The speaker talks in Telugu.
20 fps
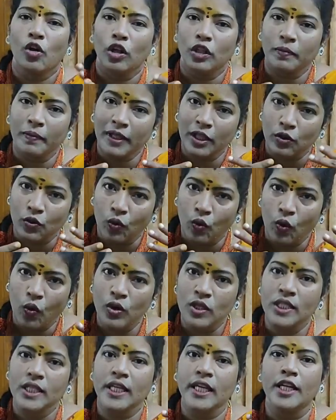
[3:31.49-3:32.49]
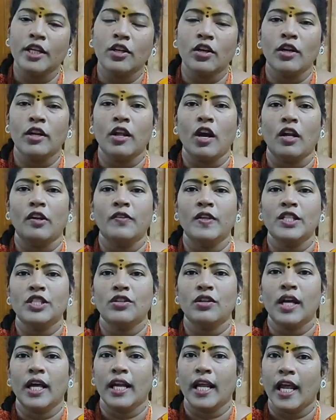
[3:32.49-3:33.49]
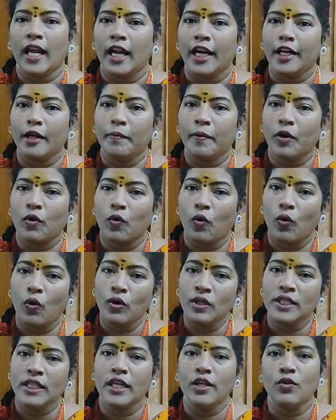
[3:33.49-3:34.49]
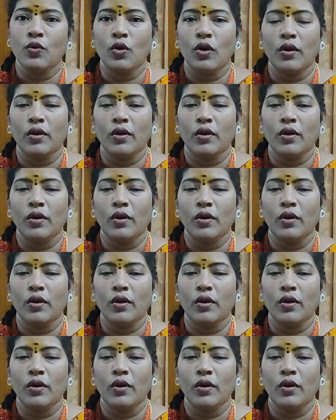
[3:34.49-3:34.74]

కొంతమంది రోజుకి ఇంట్లో నాన్ వెజ్ ఉండాలి అలాంటప్పుడు రోజుకి